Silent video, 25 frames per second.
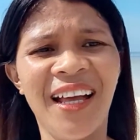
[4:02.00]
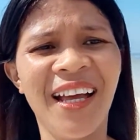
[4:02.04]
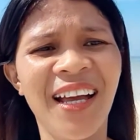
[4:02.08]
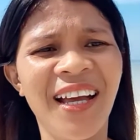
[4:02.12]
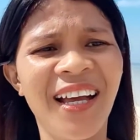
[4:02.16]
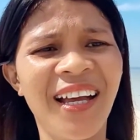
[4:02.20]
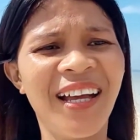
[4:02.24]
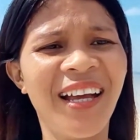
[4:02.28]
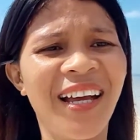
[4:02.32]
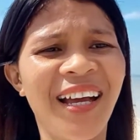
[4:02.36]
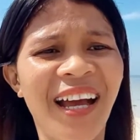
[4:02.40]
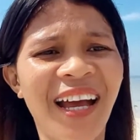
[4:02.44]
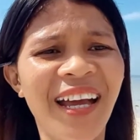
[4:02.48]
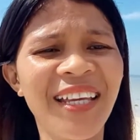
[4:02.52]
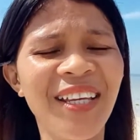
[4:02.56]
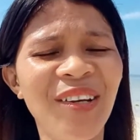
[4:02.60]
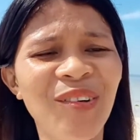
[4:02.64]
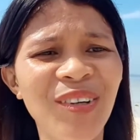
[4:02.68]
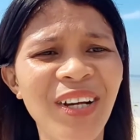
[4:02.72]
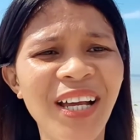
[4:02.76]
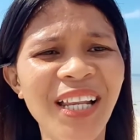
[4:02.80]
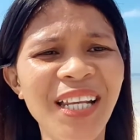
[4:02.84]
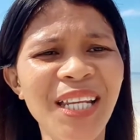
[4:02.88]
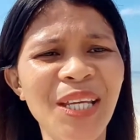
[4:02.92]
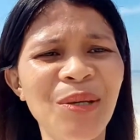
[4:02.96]
ayaw
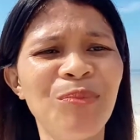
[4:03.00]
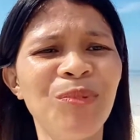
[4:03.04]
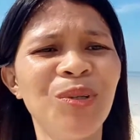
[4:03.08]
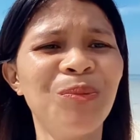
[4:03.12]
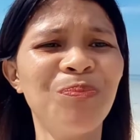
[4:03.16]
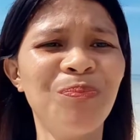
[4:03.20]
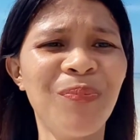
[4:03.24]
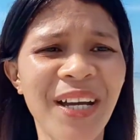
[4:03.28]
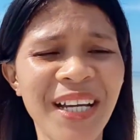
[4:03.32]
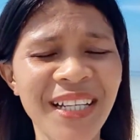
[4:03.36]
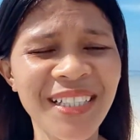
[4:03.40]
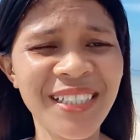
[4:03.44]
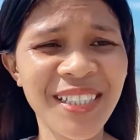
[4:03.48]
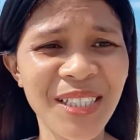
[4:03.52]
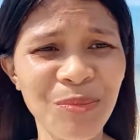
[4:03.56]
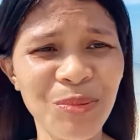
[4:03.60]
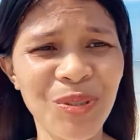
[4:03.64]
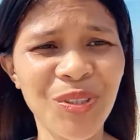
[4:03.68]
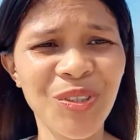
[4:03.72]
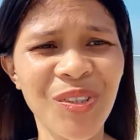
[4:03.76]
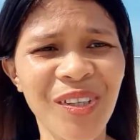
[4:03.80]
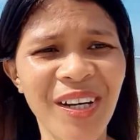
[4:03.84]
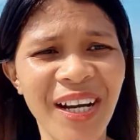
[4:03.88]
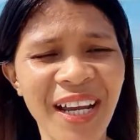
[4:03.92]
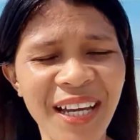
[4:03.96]
kalimot pag
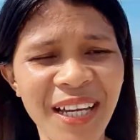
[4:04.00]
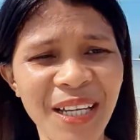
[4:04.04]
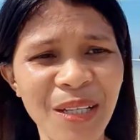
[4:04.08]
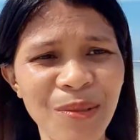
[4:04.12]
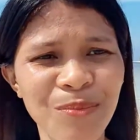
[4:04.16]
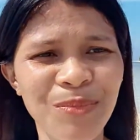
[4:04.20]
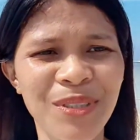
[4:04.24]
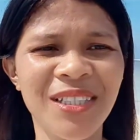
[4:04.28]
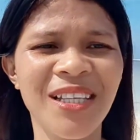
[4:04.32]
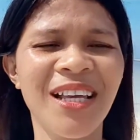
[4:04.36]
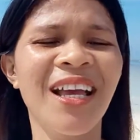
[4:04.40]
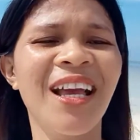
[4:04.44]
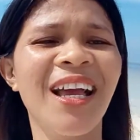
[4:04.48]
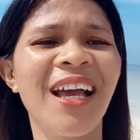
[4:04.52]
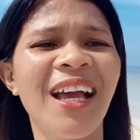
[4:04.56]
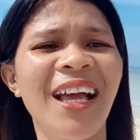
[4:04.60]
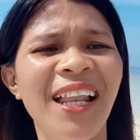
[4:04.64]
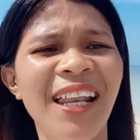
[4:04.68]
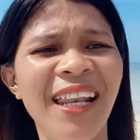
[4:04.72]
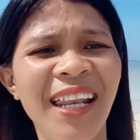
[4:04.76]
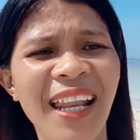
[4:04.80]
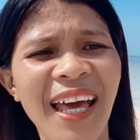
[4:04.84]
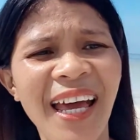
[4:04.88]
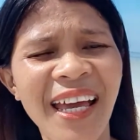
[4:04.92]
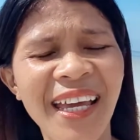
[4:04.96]
subscribe
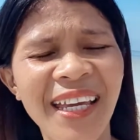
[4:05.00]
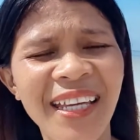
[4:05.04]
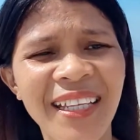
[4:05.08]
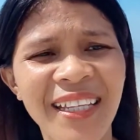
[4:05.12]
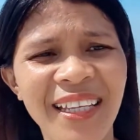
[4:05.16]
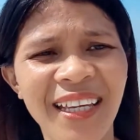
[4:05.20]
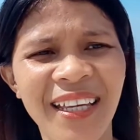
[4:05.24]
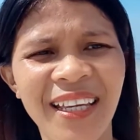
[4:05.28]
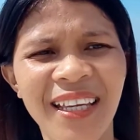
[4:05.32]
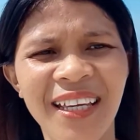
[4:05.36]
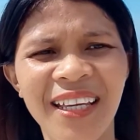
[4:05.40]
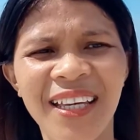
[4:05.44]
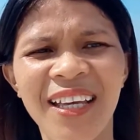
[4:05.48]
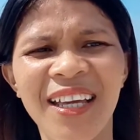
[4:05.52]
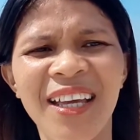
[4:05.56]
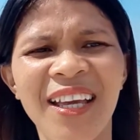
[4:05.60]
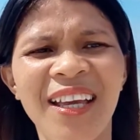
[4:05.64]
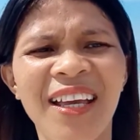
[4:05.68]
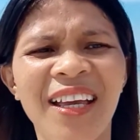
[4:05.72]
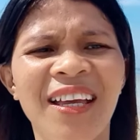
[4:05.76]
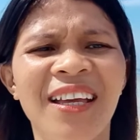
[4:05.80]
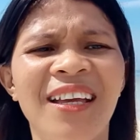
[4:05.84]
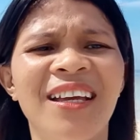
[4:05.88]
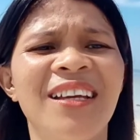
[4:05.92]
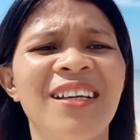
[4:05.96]
like,
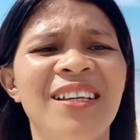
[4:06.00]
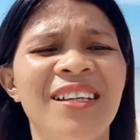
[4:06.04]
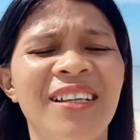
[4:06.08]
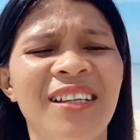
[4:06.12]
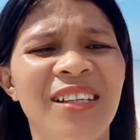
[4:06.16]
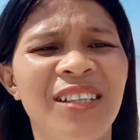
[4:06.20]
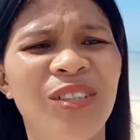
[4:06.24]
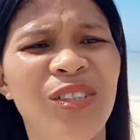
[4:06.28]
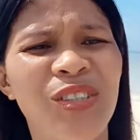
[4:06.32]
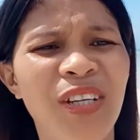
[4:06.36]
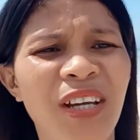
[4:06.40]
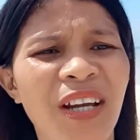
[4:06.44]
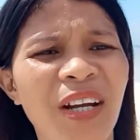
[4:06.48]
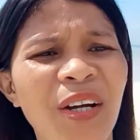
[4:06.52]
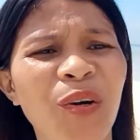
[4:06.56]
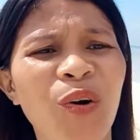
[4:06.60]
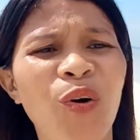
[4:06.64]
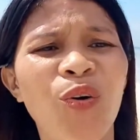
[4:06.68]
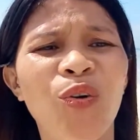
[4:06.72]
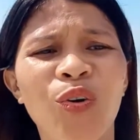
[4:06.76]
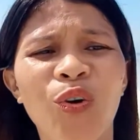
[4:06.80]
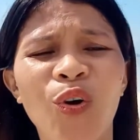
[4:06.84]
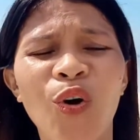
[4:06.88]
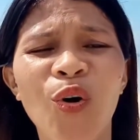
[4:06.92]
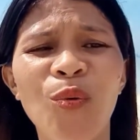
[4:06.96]
share og
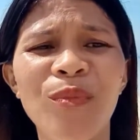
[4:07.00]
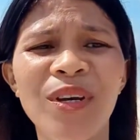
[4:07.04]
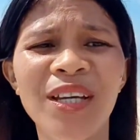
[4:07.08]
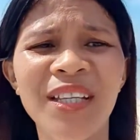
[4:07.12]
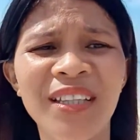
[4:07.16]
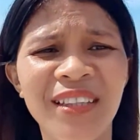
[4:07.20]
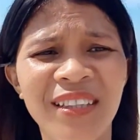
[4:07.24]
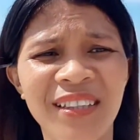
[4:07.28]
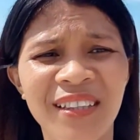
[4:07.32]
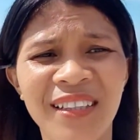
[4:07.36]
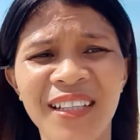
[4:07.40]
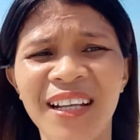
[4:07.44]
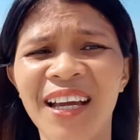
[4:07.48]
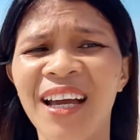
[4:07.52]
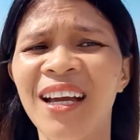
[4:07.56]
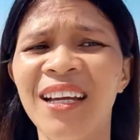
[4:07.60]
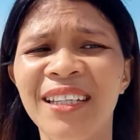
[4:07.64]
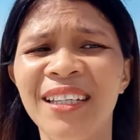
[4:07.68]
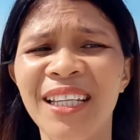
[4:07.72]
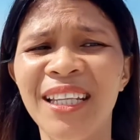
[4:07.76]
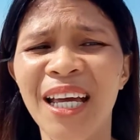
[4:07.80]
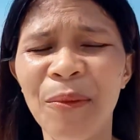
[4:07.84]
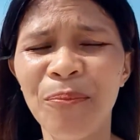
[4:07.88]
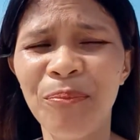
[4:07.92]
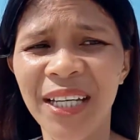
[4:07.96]
comment nga
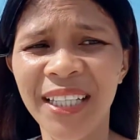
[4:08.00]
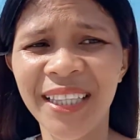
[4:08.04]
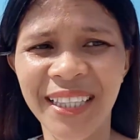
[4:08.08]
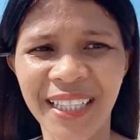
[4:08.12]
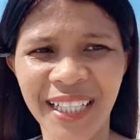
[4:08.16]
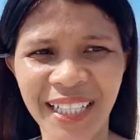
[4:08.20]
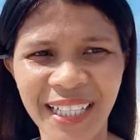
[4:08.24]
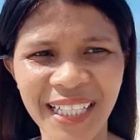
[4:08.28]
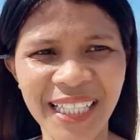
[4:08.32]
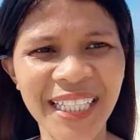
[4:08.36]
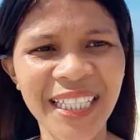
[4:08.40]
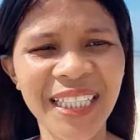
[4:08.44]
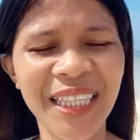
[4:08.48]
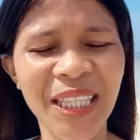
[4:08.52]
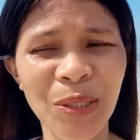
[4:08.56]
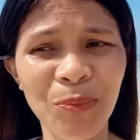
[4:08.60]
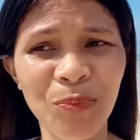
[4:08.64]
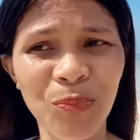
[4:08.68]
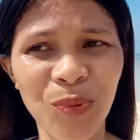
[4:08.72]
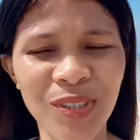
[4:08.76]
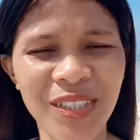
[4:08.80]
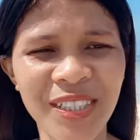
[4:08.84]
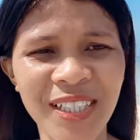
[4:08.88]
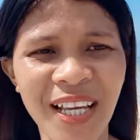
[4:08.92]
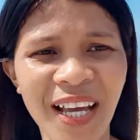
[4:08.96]
dapat related po sa
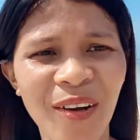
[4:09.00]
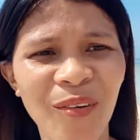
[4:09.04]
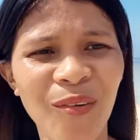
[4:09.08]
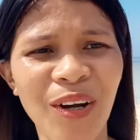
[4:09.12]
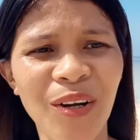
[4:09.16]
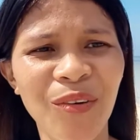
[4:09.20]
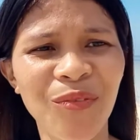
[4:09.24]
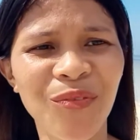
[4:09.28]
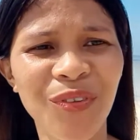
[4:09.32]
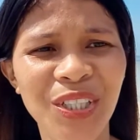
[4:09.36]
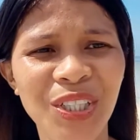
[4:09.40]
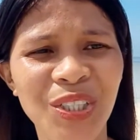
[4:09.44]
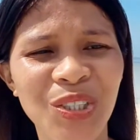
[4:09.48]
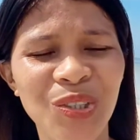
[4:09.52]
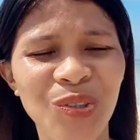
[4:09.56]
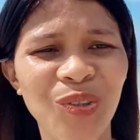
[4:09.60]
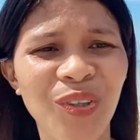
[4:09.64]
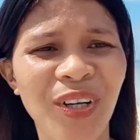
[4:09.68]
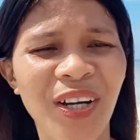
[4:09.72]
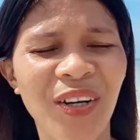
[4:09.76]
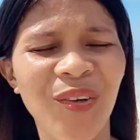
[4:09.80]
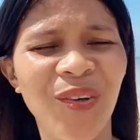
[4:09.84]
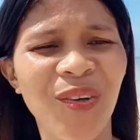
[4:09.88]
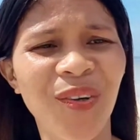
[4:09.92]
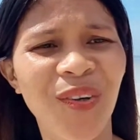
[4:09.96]
ako ang video.
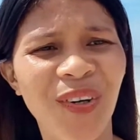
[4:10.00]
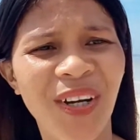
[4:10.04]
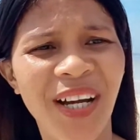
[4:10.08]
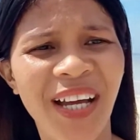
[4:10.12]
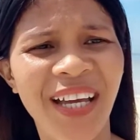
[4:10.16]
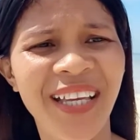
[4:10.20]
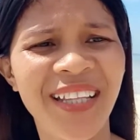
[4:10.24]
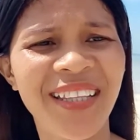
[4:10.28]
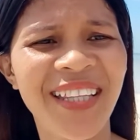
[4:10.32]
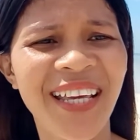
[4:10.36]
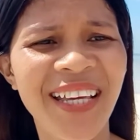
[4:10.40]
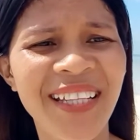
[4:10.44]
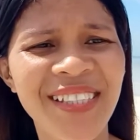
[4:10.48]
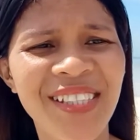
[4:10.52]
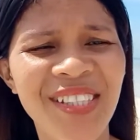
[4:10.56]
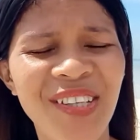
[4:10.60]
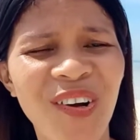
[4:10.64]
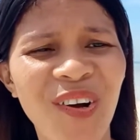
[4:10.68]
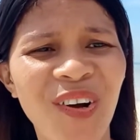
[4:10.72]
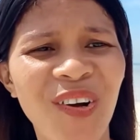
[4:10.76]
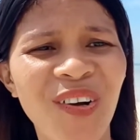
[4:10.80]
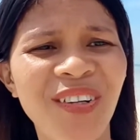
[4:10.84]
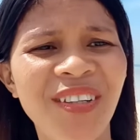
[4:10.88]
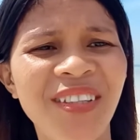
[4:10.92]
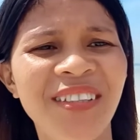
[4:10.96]
And that's all.
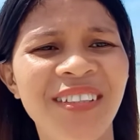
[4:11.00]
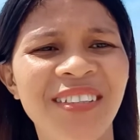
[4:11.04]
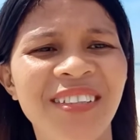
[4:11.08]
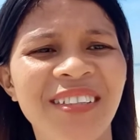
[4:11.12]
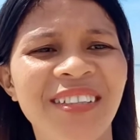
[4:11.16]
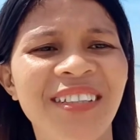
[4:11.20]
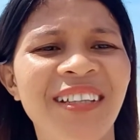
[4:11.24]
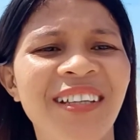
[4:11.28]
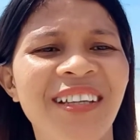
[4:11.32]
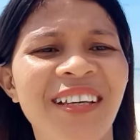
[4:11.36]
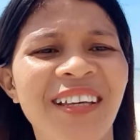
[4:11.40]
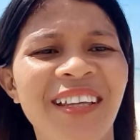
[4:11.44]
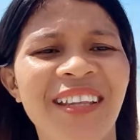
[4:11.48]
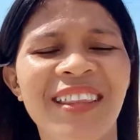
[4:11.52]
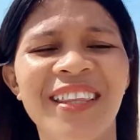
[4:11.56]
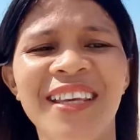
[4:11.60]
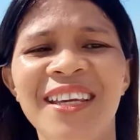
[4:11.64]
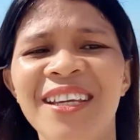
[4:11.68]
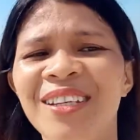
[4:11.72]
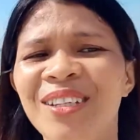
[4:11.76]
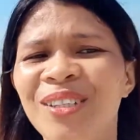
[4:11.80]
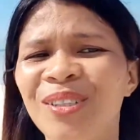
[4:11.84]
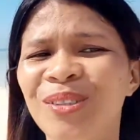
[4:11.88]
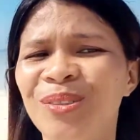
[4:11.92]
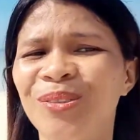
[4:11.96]
Thank
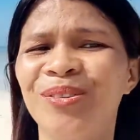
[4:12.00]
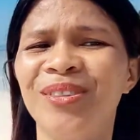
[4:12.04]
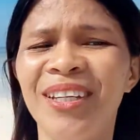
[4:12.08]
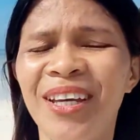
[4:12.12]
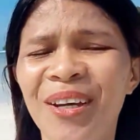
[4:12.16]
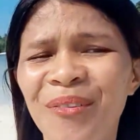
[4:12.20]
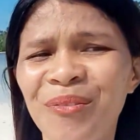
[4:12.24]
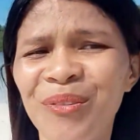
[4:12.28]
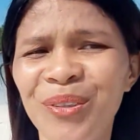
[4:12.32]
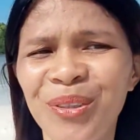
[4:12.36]
you. Love you.